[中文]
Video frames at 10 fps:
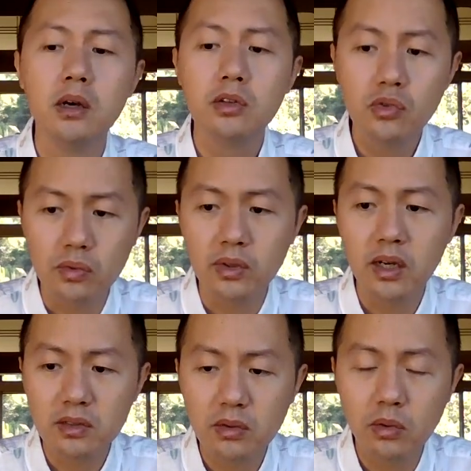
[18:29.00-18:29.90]
主
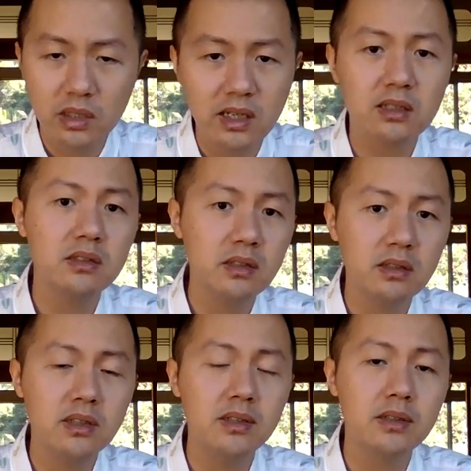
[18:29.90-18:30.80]
要是哪吒汽
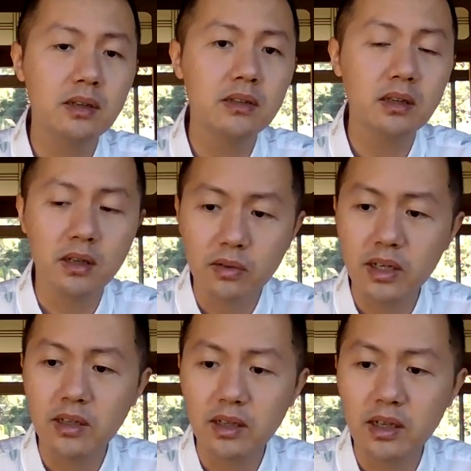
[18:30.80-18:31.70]
汽车这里
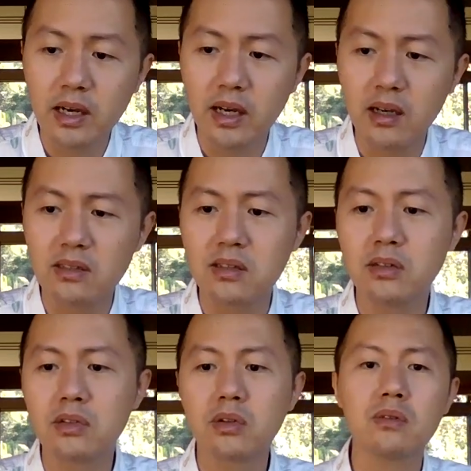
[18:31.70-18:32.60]
亏的厉害啊，
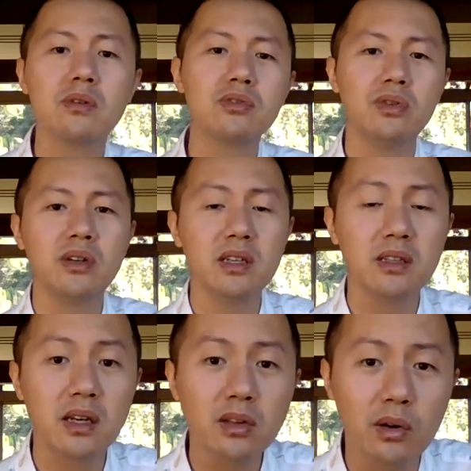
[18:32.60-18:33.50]
就都学人
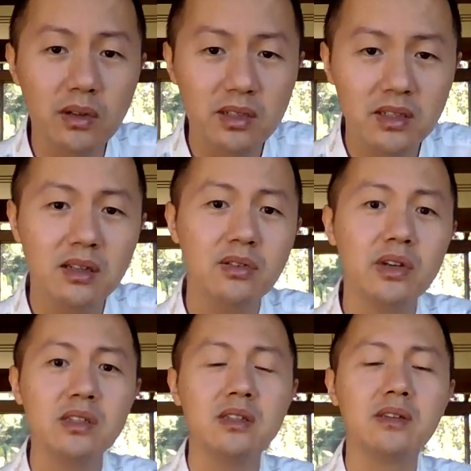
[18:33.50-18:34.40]
家投个新能
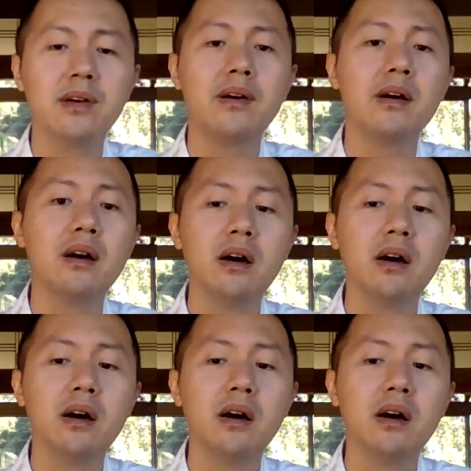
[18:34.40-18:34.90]
源汽车